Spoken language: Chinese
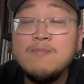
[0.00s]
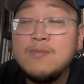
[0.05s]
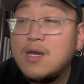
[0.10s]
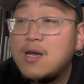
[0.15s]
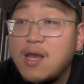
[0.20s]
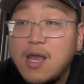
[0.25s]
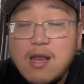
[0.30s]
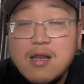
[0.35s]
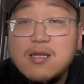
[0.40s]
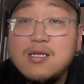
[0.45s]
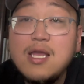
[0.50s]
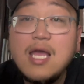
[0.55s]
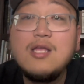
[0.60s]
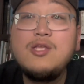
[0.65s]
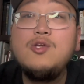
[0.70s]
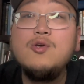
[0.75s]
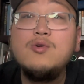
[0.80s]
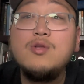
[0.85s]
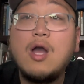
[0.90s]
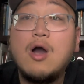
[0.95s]
那黑人现在
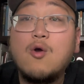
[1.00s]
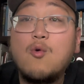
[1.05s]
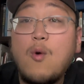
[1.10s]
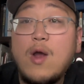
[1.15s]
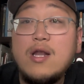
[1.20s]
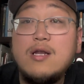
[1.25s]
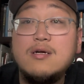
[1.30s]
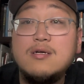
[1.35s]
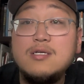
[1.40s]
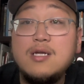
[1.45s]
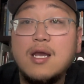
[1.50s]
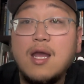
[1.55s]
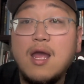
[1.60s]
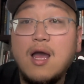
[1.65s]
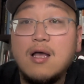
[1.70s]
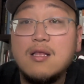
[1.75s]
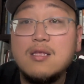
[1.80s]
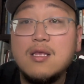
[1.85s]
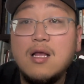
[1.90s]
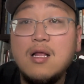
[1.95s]
就叫惯成这个
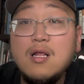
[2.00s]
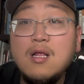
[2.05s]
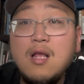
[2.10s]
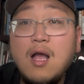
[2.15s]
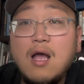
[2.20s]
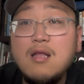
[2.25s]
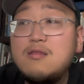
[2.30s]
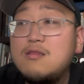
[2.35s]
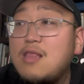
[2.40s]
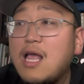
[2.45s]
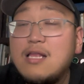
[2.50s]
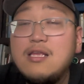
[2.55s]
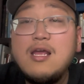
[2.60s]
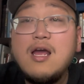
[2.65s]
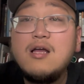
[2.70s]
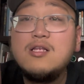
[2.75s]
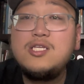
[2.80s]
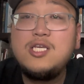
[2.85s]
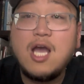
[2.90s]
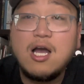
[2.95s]
样子啊，大街
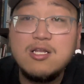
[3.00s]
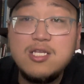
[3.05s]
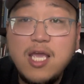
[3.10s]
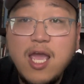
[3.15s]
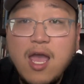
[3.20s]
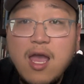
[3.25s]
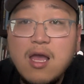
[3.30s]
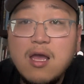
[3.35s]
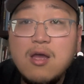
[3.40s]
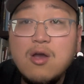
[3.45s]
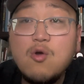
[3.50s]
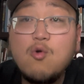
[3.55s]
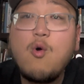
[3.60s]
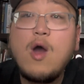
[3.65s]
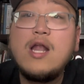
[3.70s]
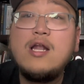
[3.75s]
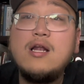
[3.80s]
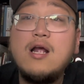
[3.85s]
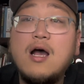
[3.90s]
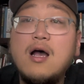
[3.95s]
上抢劫
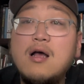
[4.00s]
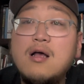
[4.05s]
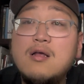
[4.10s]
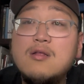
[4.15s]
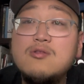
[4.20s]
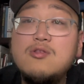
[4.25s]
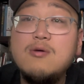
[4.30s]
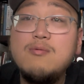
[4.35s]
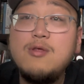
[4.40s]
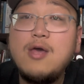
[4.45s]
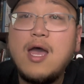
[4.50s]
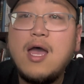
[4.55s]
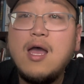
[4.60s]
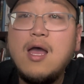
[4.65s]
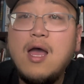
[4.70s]
惯着，对不对？